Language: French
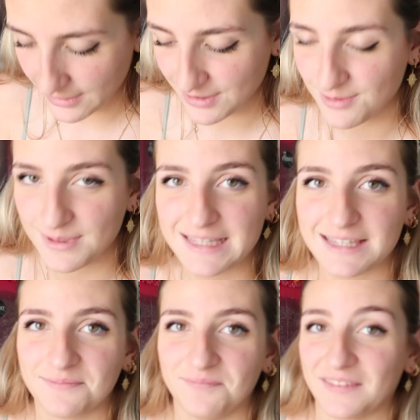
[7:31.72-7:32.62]
Ensuite,
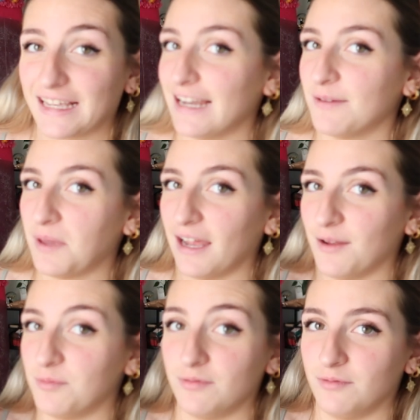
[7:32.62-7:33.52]
la paire
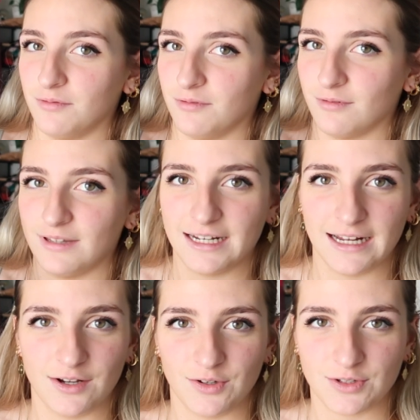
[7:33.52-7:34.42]
la plus
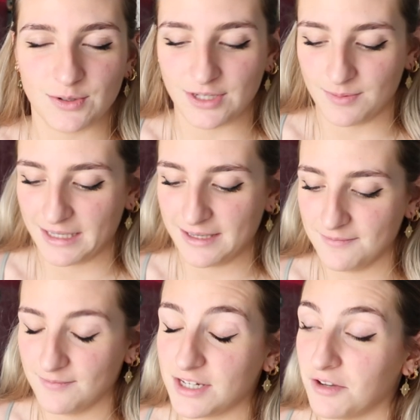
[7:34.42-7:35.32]
déglingosse que j'ai pris,
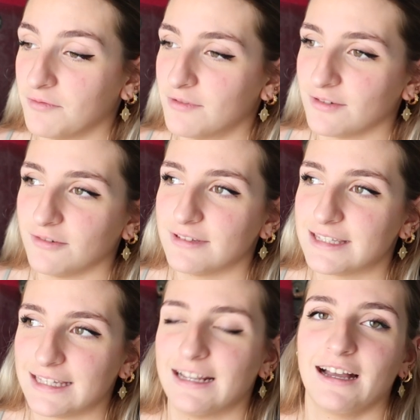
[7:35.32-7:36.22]
mais j'avoue que
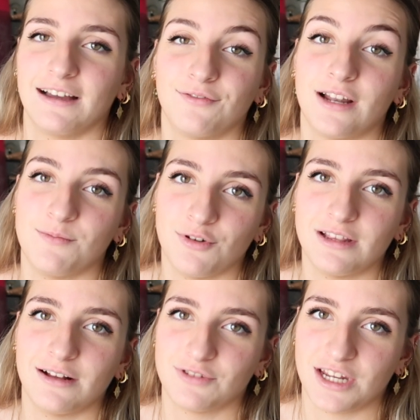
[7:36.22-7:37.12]
c'est grave la mode
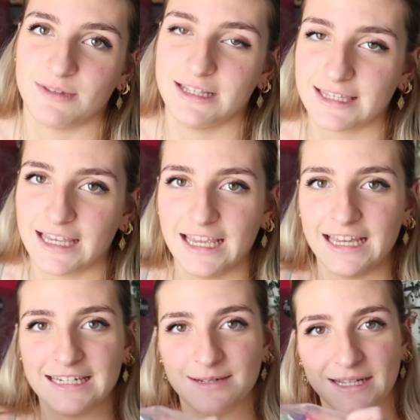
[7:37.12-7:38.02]
là où j'habite.
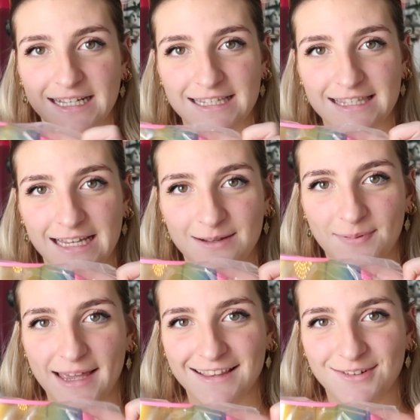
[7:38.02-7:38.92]
J'ai pris cette
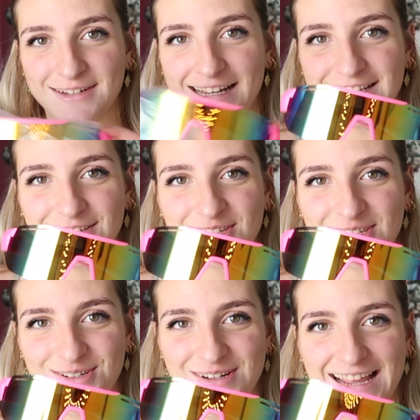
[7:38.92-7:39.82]
paire de lunettes de
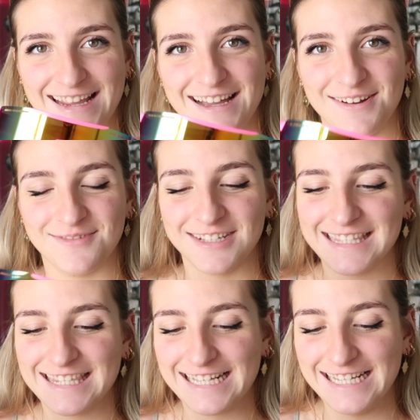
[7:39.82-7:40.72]
soleil en mode
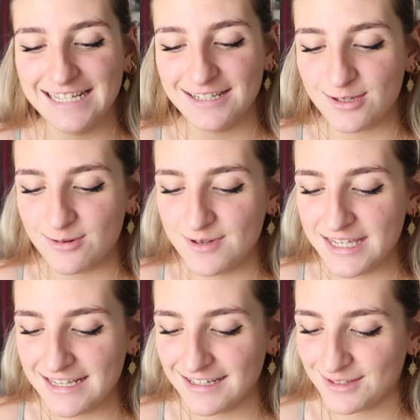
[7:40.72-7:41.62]
ski,
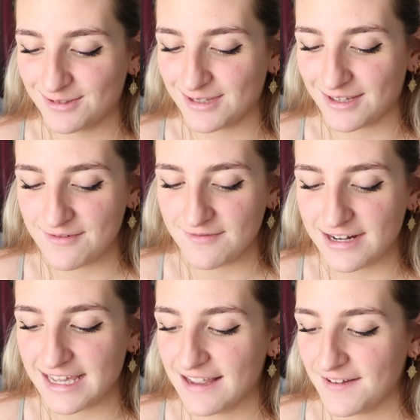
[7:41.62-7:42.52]
tuning, tout ce que vous
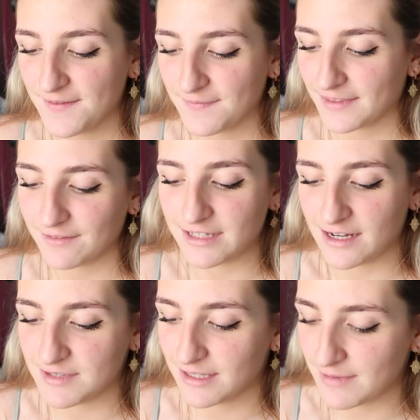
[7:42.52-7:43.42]
voulez. Vous
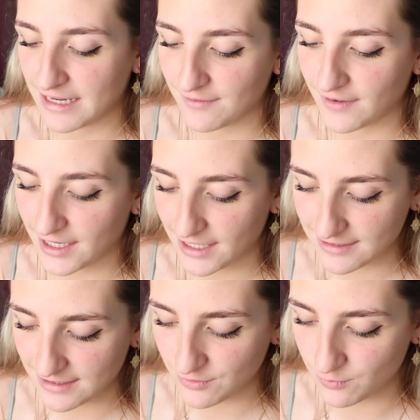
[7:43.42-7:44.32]
allez me dire, mais elle est
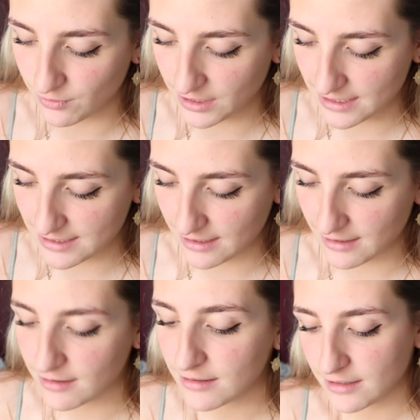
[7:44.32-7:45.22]
fracassée du bocal
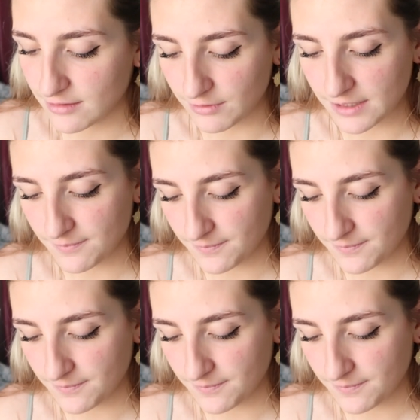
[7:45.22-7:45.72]
celle-là. Oui,